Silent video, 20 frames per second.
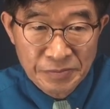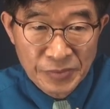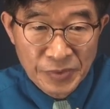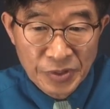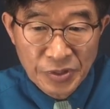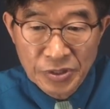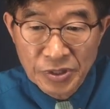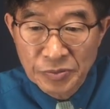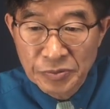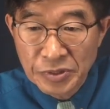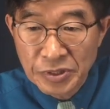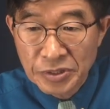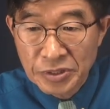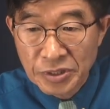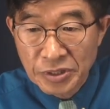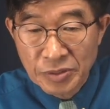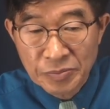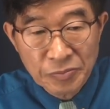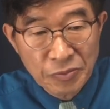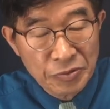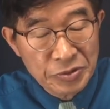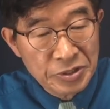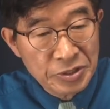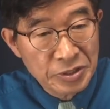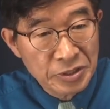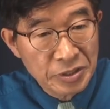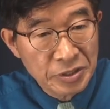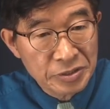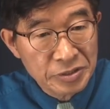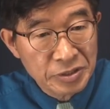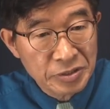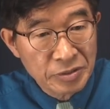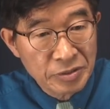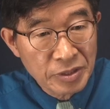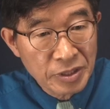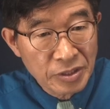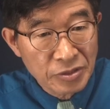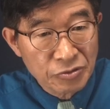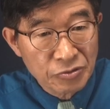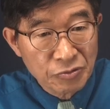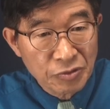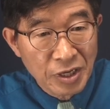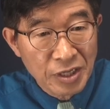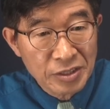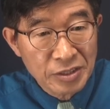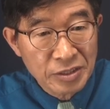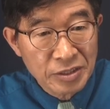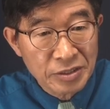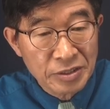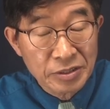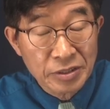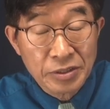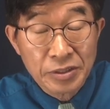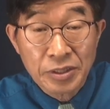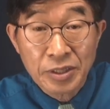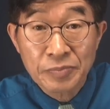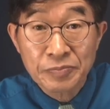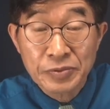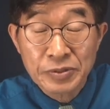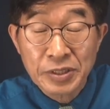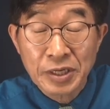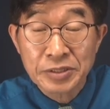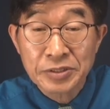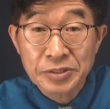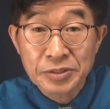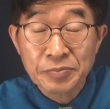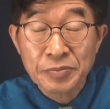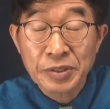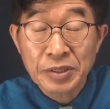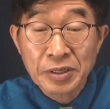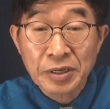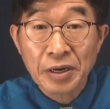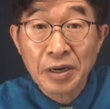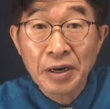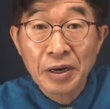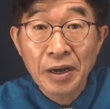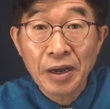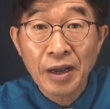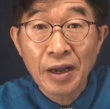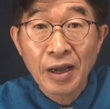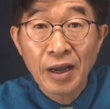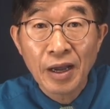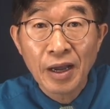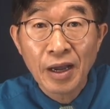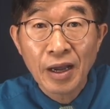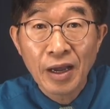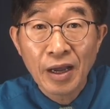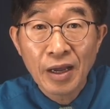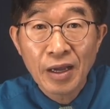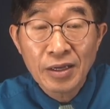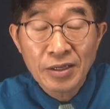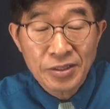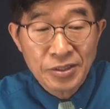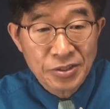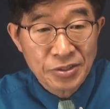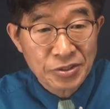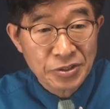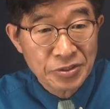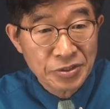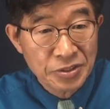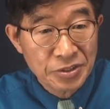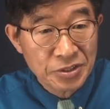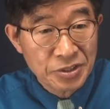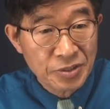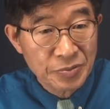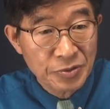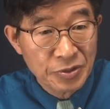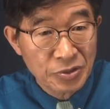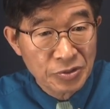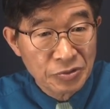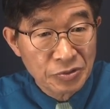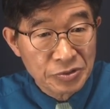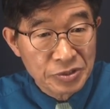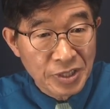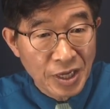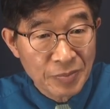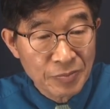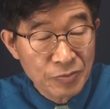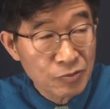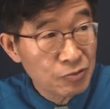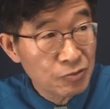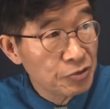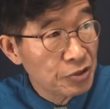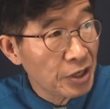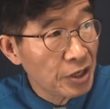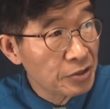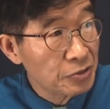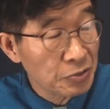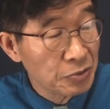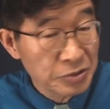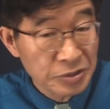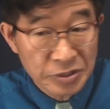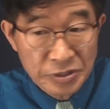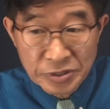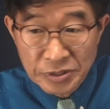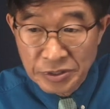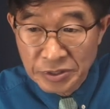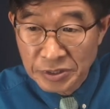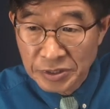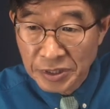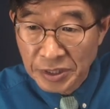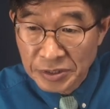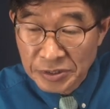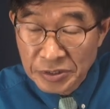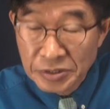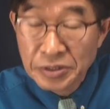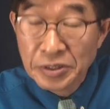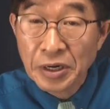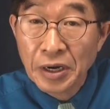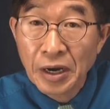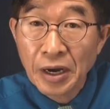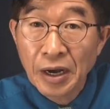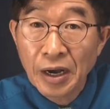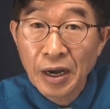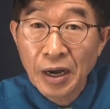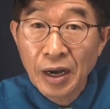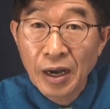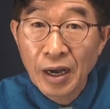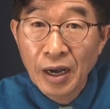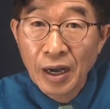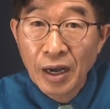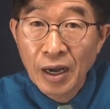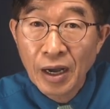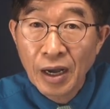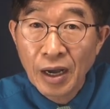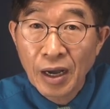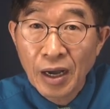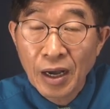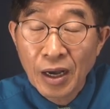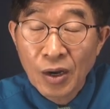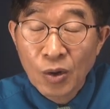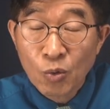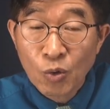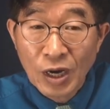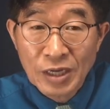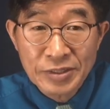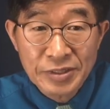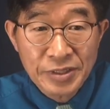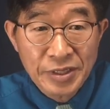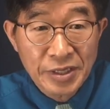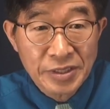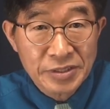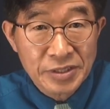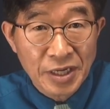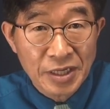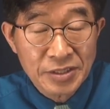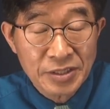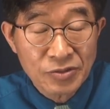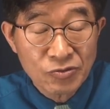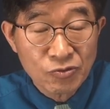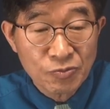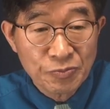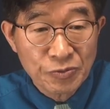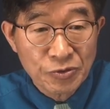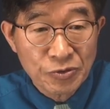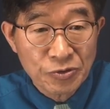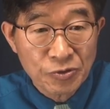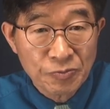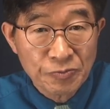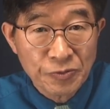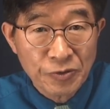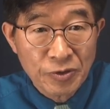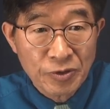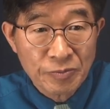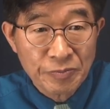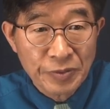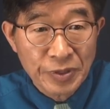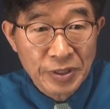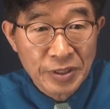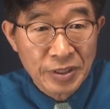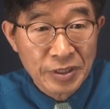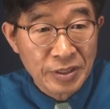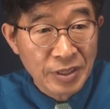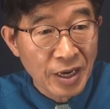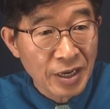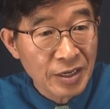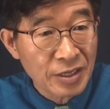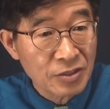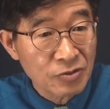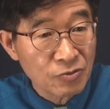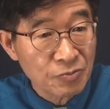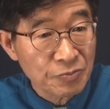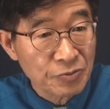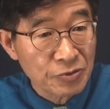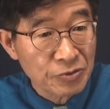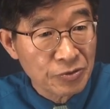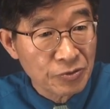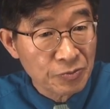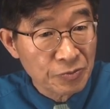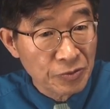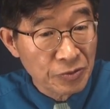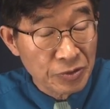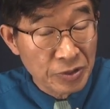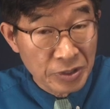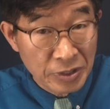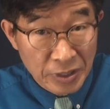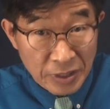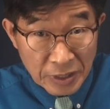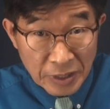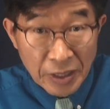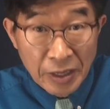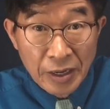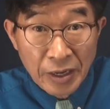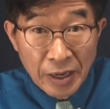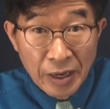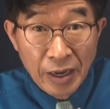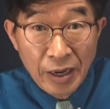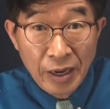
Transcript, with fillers: 여러분이 지금 보시는 것은 익숙한 그런 그래프지 않습니까? 2022년도 3구 대통령 선거에서 관내 사전투표 득표일 빼기 당일 투표 득표일이니까